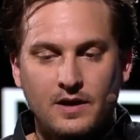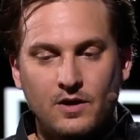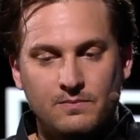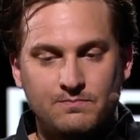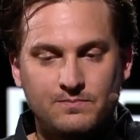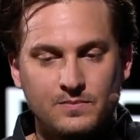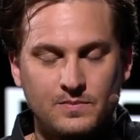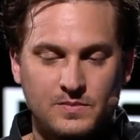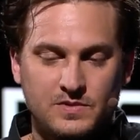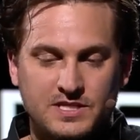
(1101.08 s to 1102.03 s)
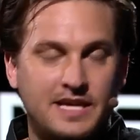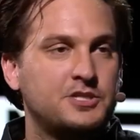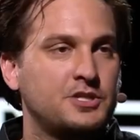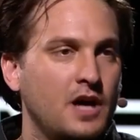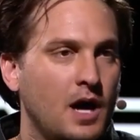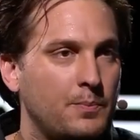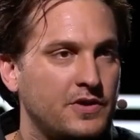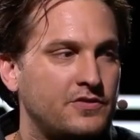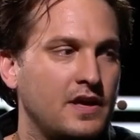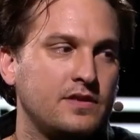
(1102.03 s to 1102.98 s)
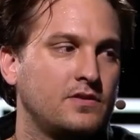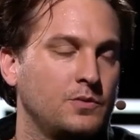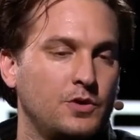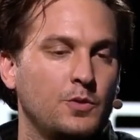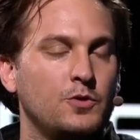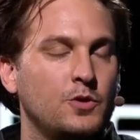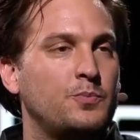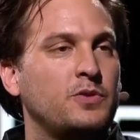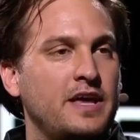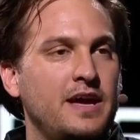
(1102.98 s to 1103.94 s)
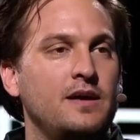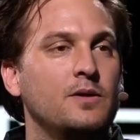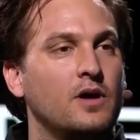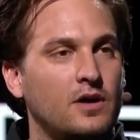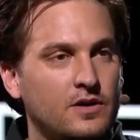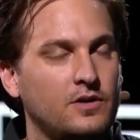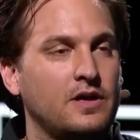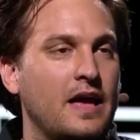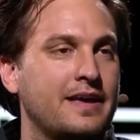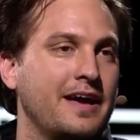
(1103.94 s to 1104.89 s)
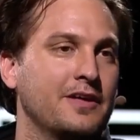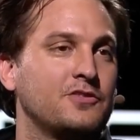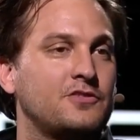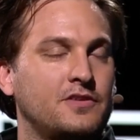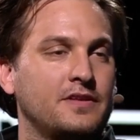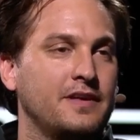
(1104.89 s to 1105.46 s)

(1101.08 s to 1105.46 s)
tôi phát họa nó là anh đấu với hành tinh ấy. Đó chính là mục tiêu cuối cùng.